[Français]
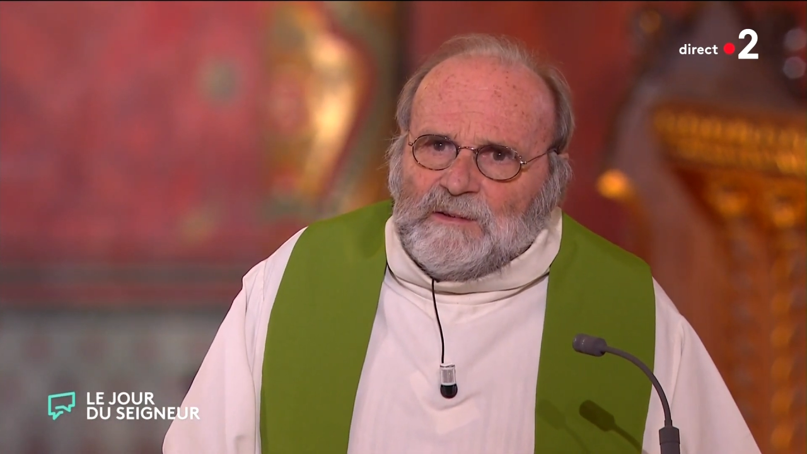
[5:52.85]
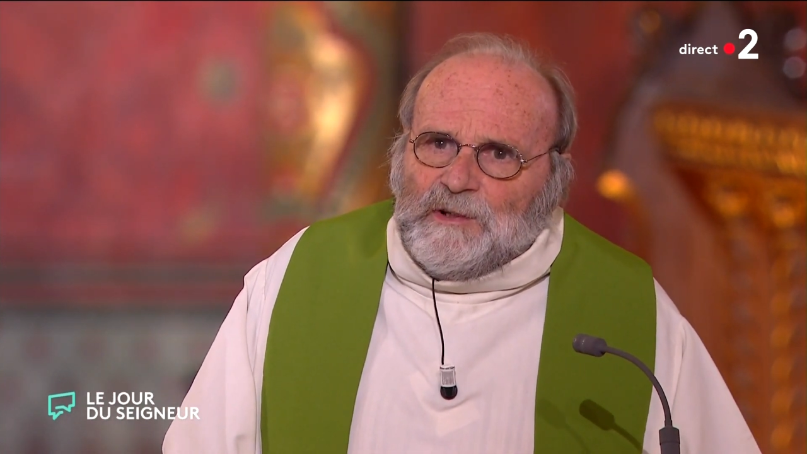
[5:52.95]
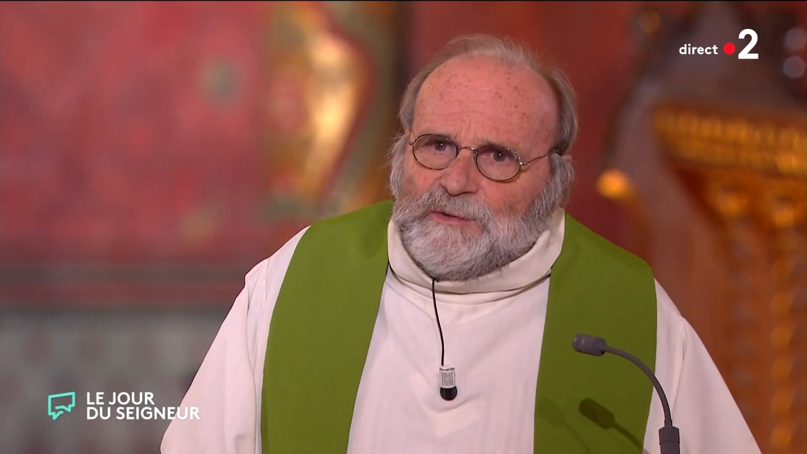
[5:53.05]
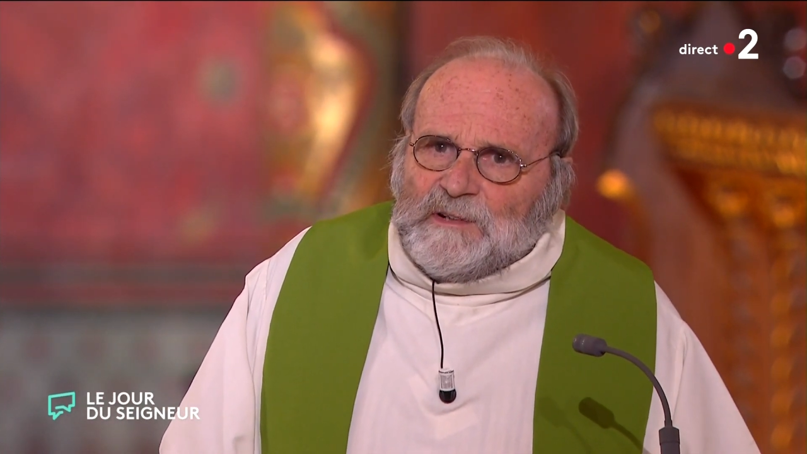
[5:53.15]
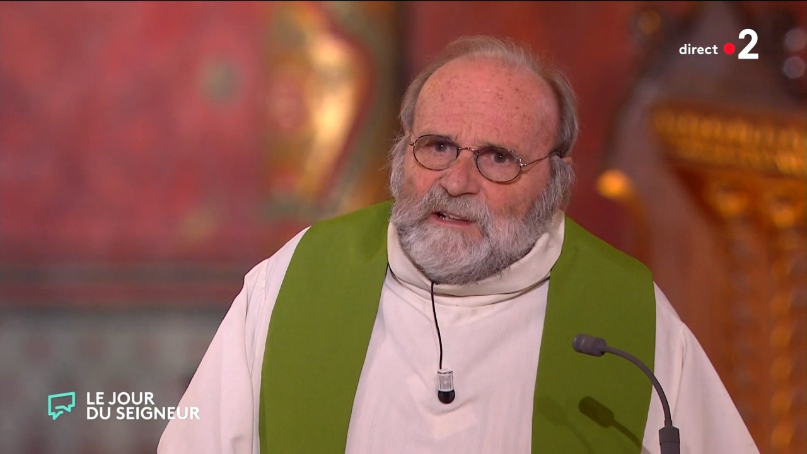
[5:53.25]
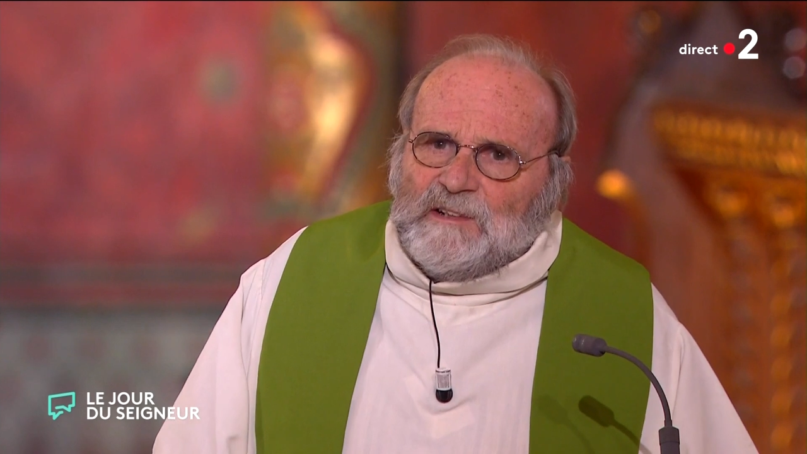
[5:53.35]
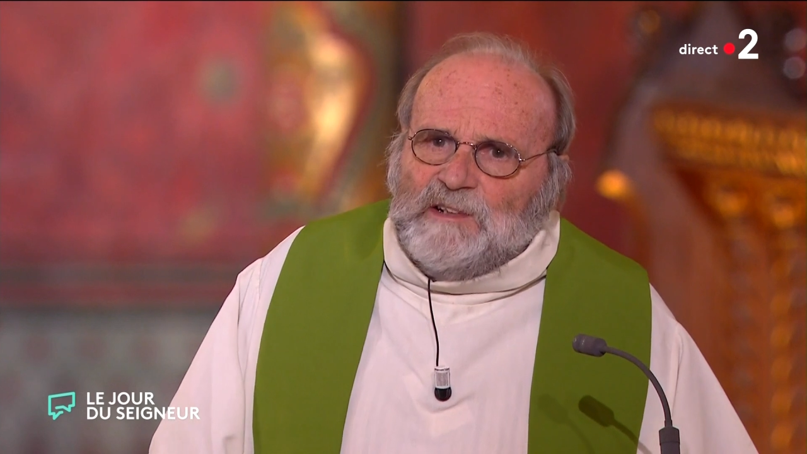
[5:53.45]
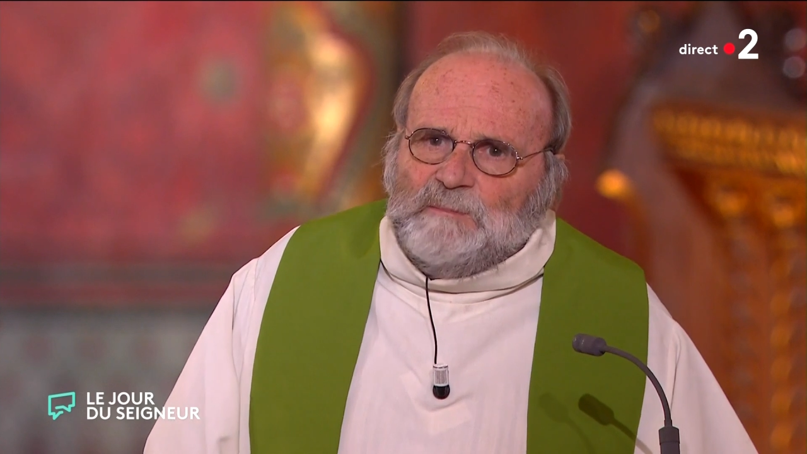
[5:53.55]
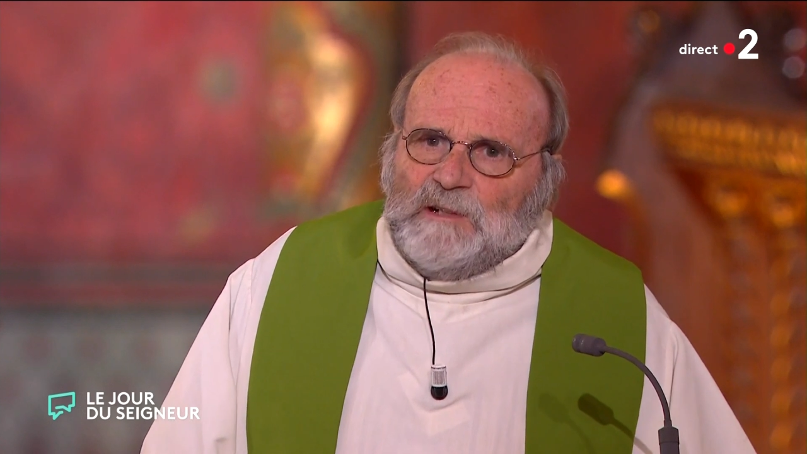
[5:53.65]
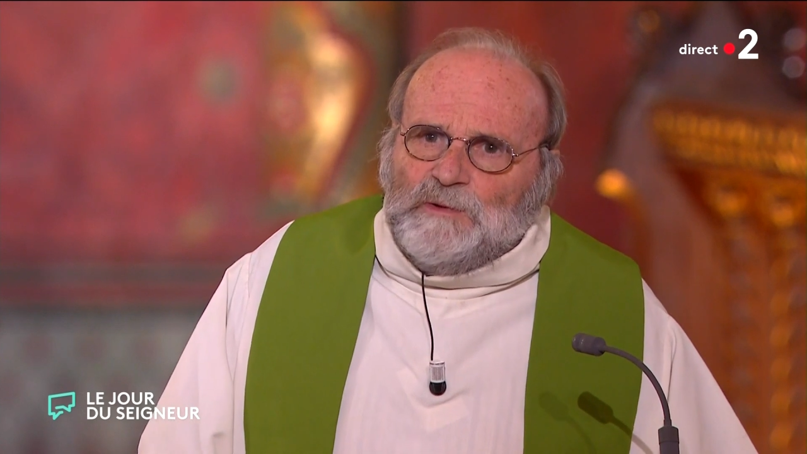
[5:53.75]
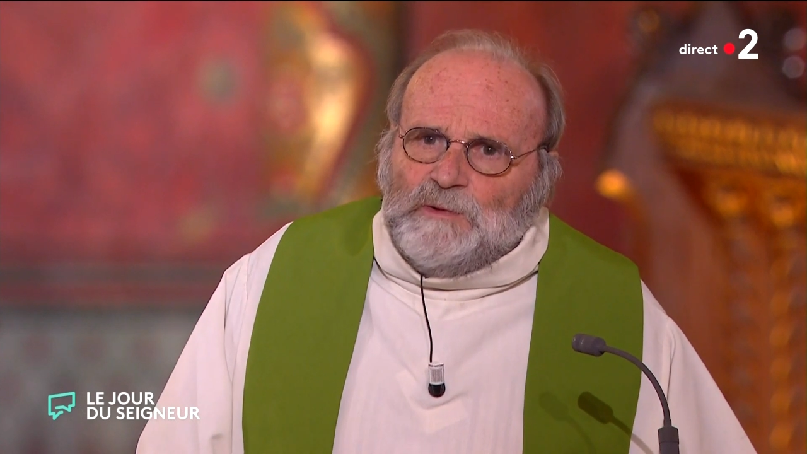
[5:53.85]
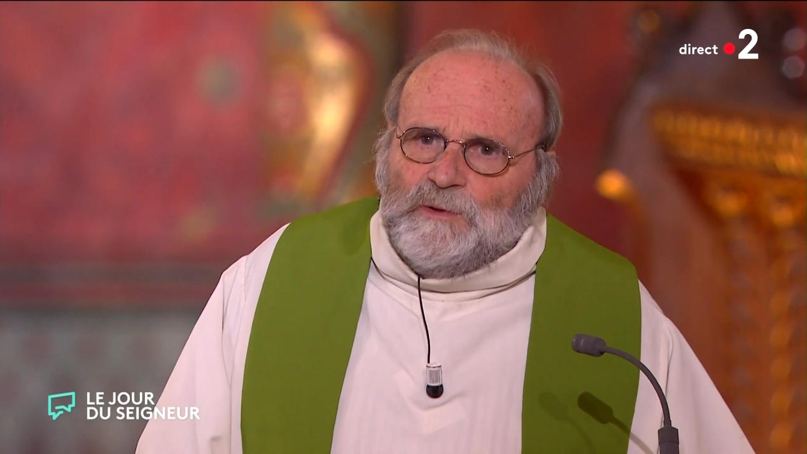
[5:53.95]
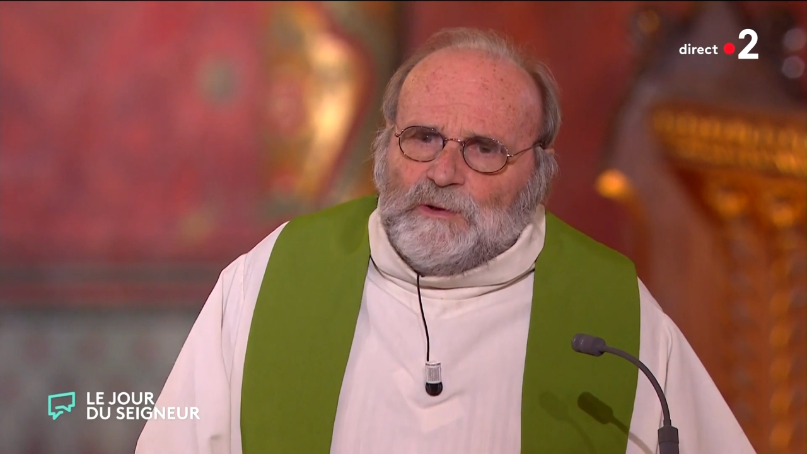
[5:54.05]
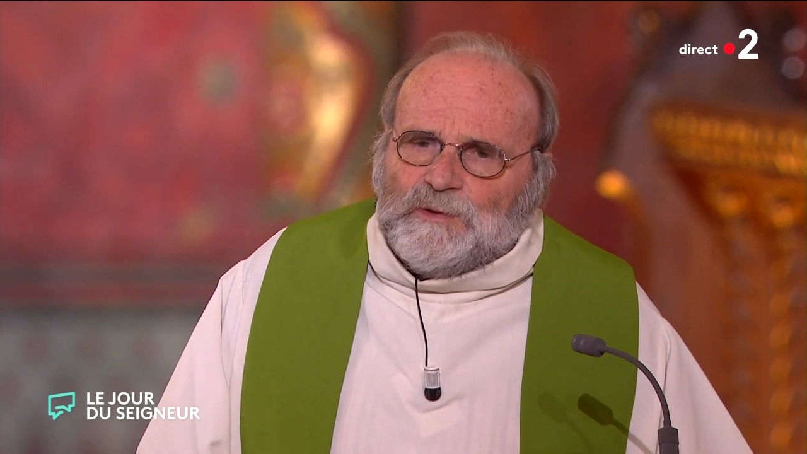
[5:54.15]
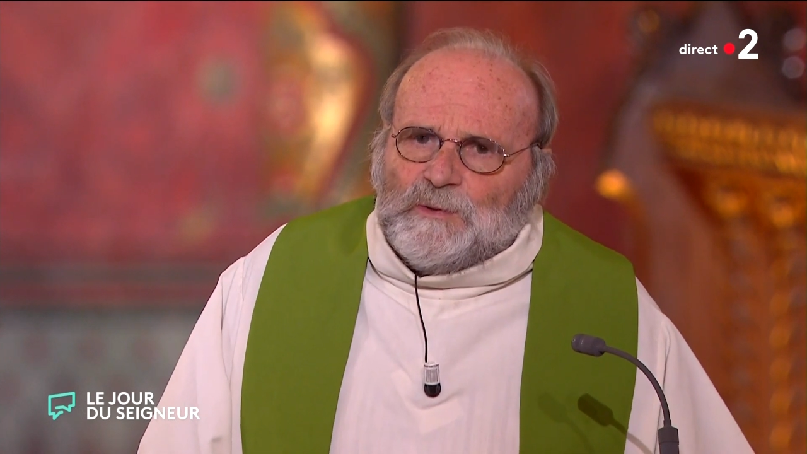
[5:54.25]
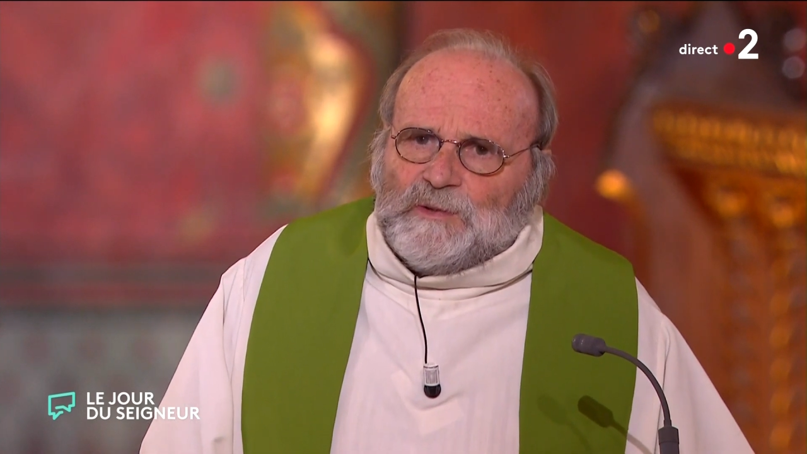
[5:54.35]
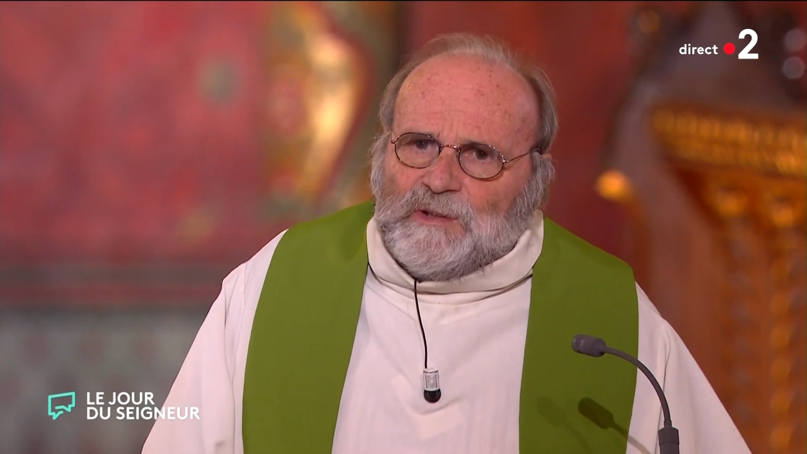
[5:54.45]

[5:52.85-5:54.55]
d'offrir dix minutes de son